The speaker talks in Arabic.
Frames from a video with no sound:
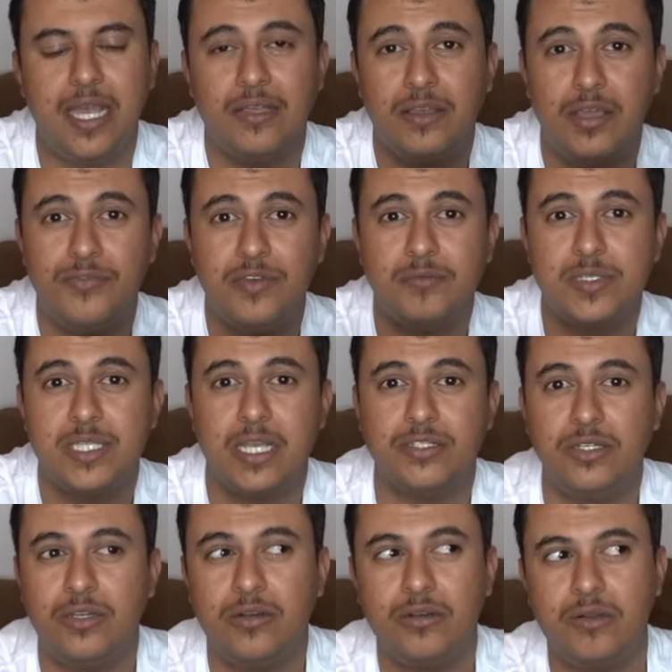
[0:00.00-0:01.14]
حقه في
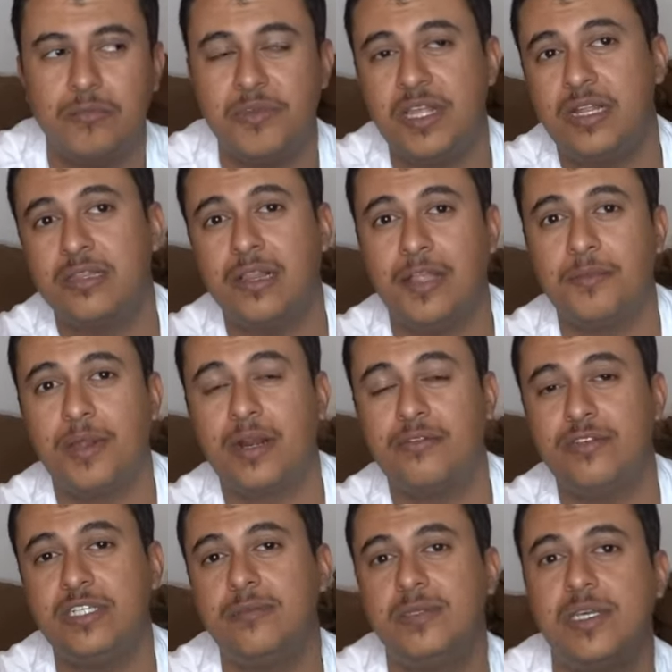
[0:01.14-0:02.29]
مستشعر مثلا طلعت برا في
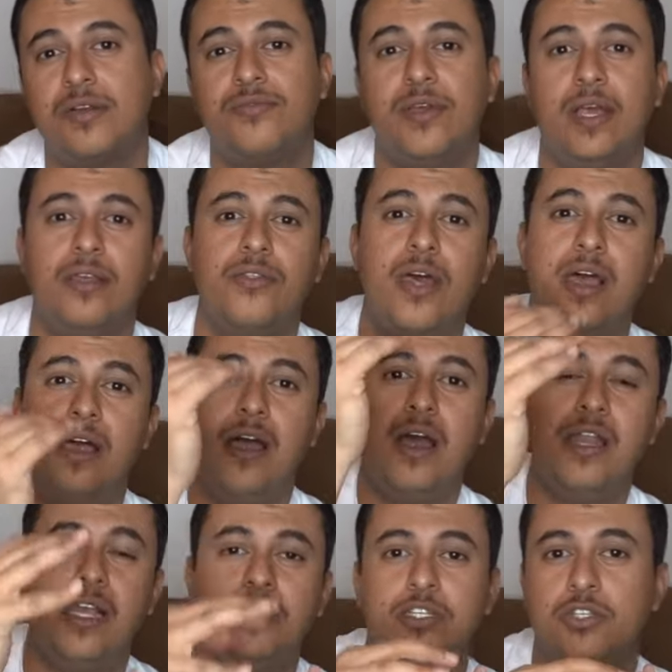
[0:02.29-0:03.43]
الشمس يرفع الاضاءه
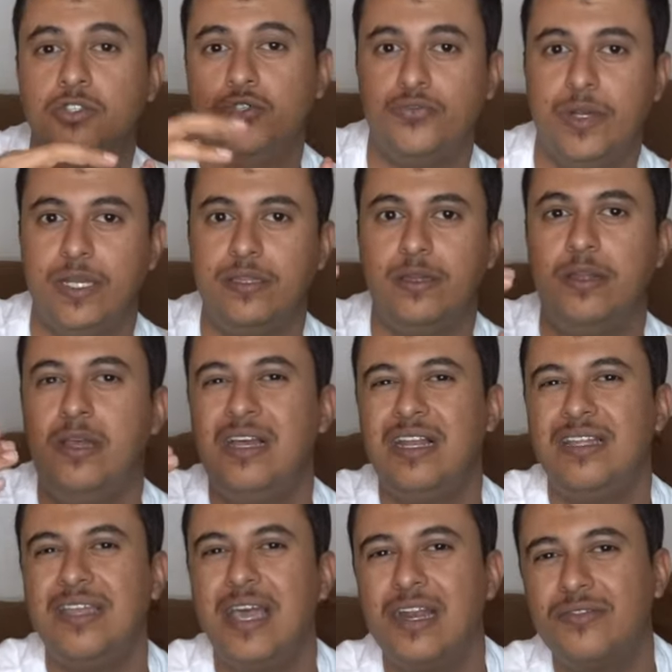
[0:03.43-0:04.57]
عاليه عشان تشوف عدل
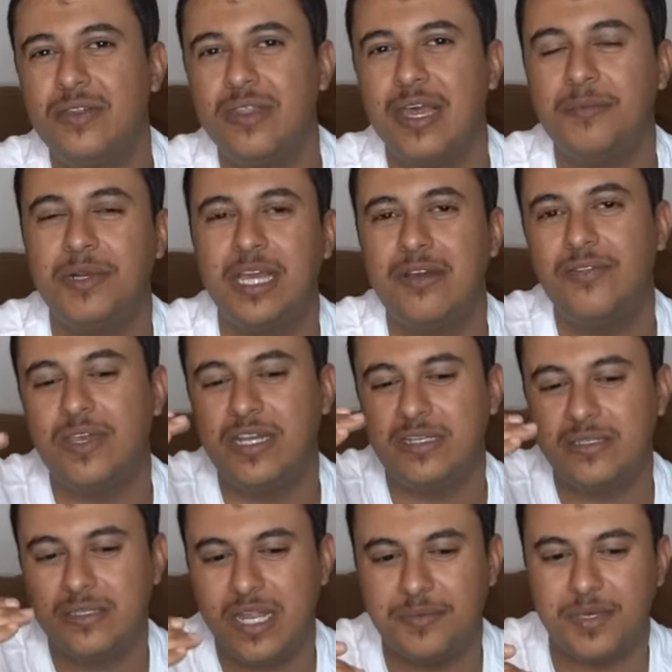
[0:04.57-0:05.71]
دخلت في اضاءه منخفضه
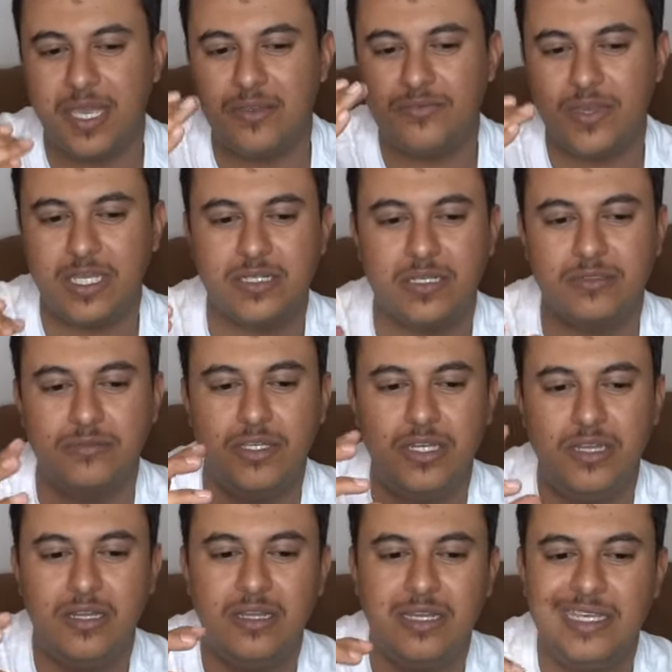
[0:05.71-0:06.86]
ينزلها بكيفه عشان
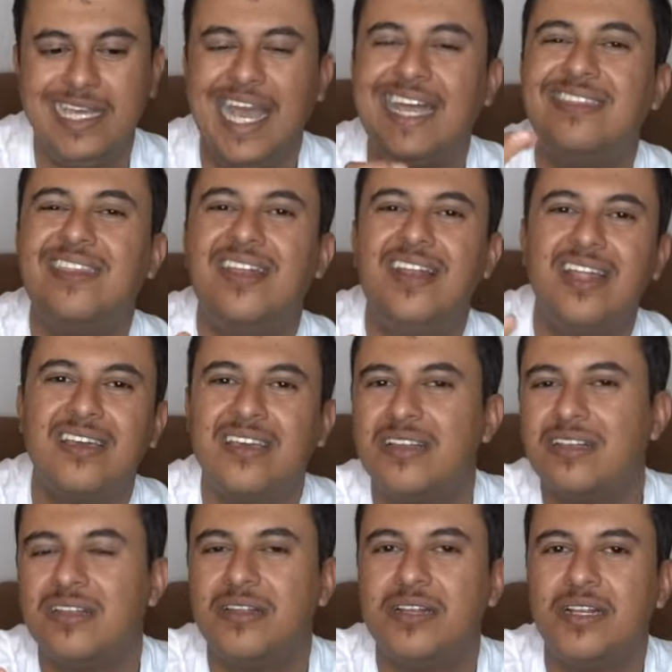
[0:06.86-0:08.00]
يعدل لك
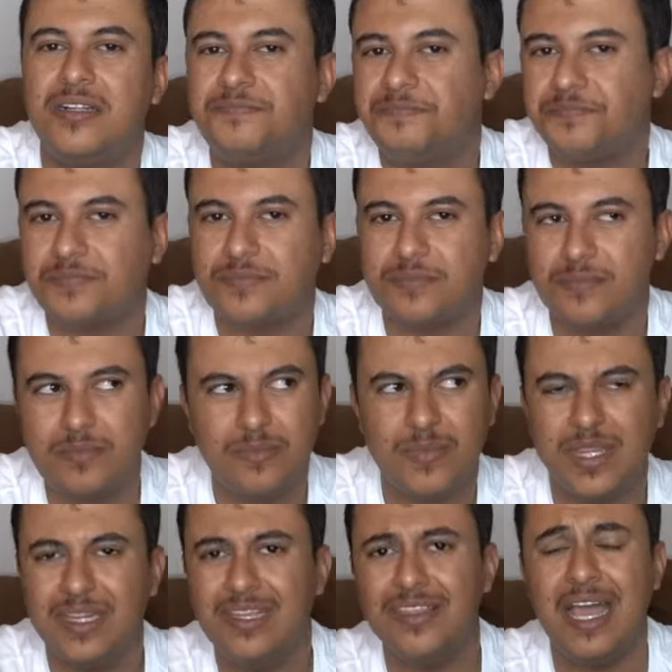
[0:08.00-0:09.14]

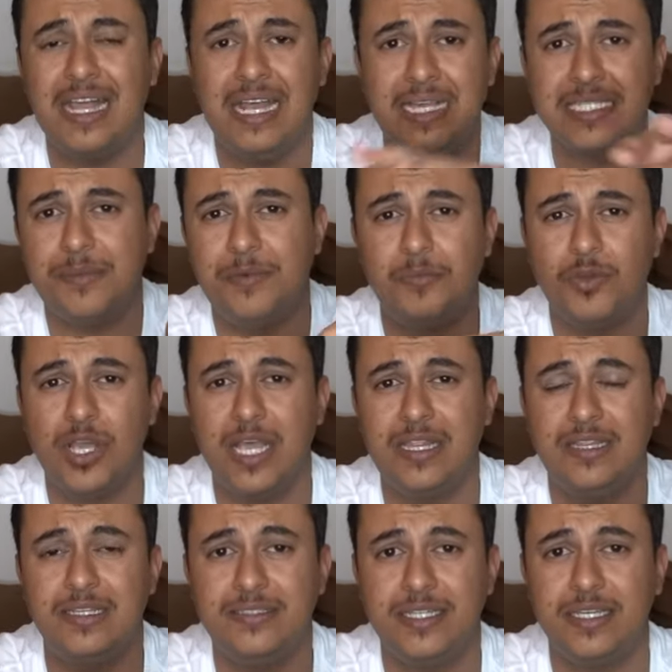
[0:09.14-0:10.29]
الاضاءه على حسب المكان
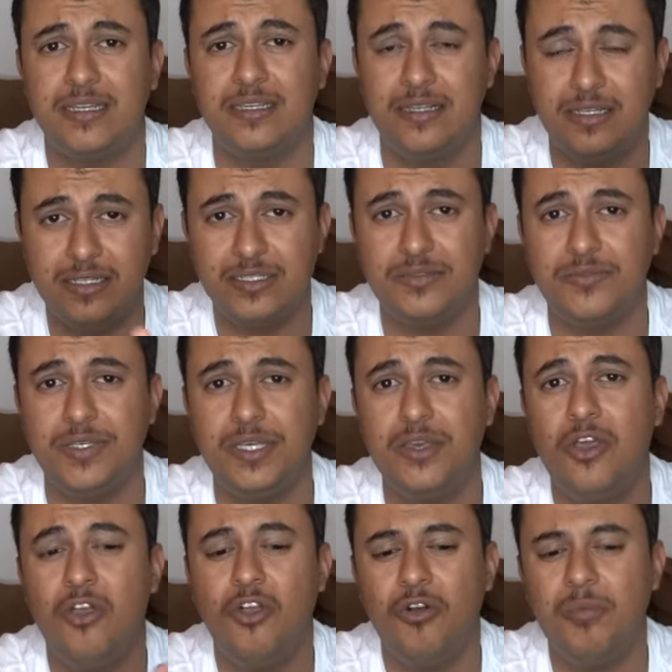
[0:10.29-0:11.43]
اللي عندك اللي انت فيه
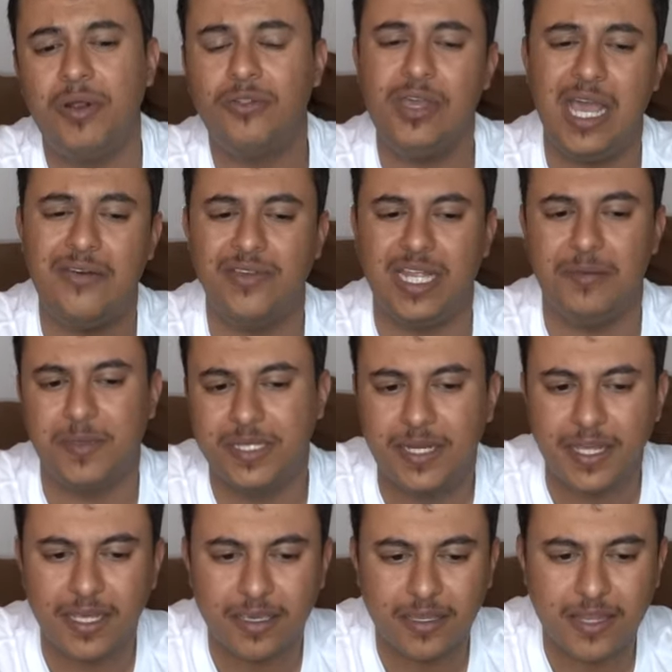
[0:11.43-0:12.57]
وبرضه يحافظ على
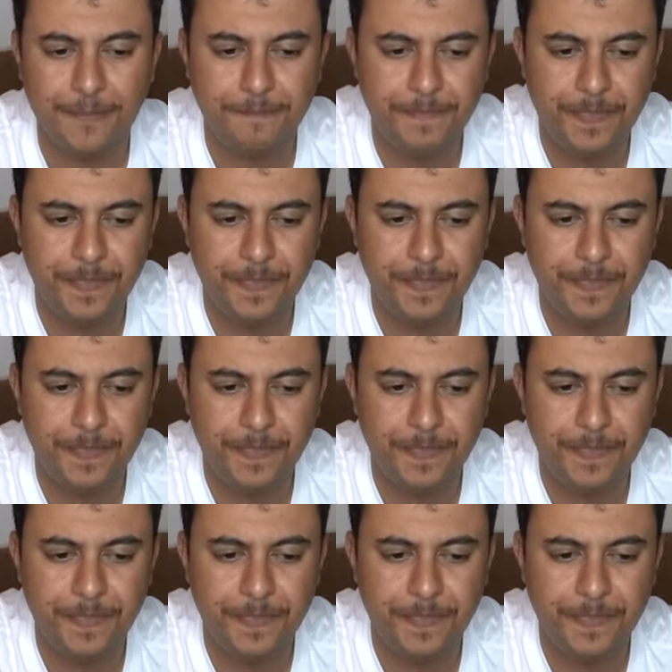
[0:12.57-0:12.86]
البطاريه كذا